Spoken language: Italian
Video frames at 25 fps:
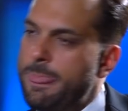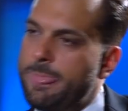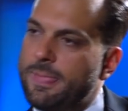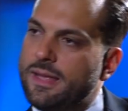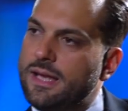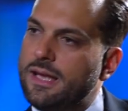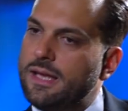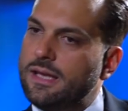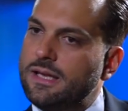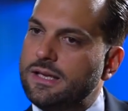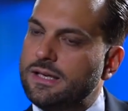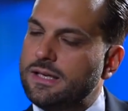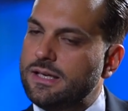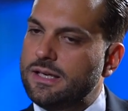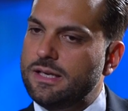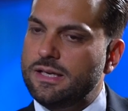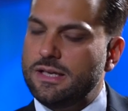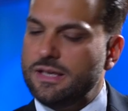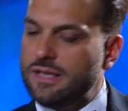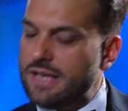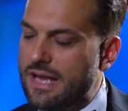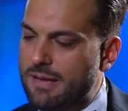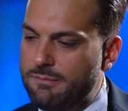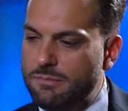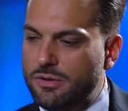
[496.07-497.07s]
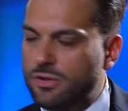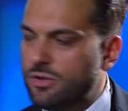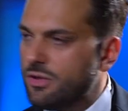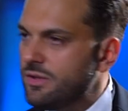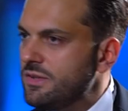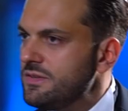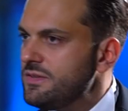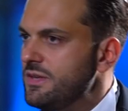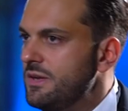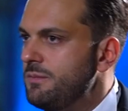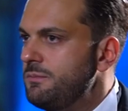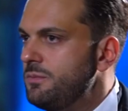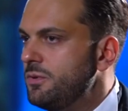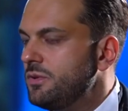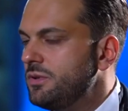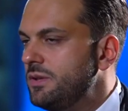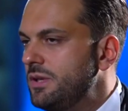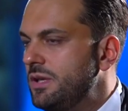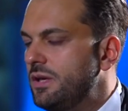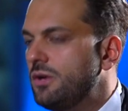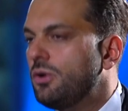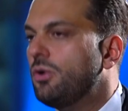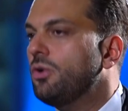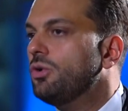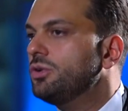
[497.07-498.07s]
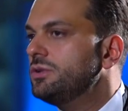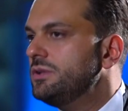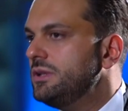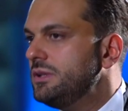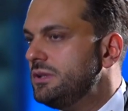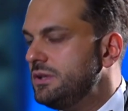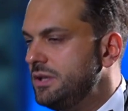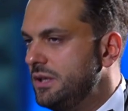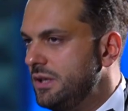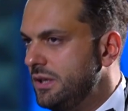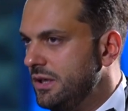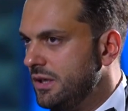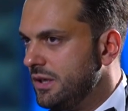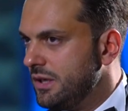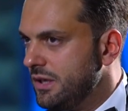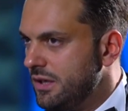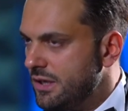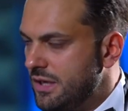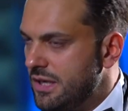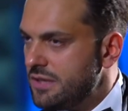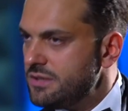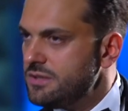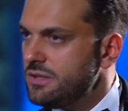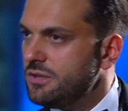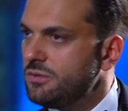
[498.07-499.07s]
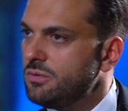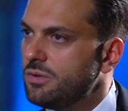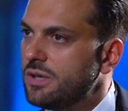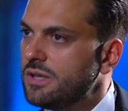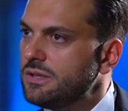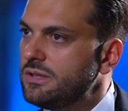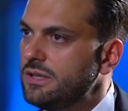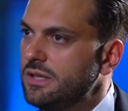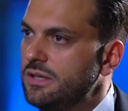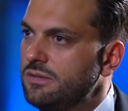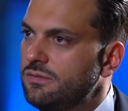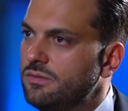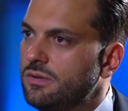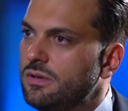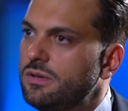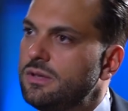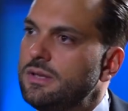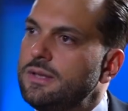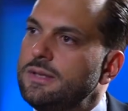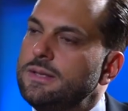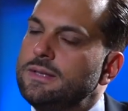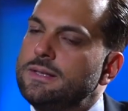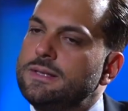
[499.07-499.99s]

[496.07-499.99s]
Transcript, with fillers: e eh, in ambito ad esempio di auditing assicurativo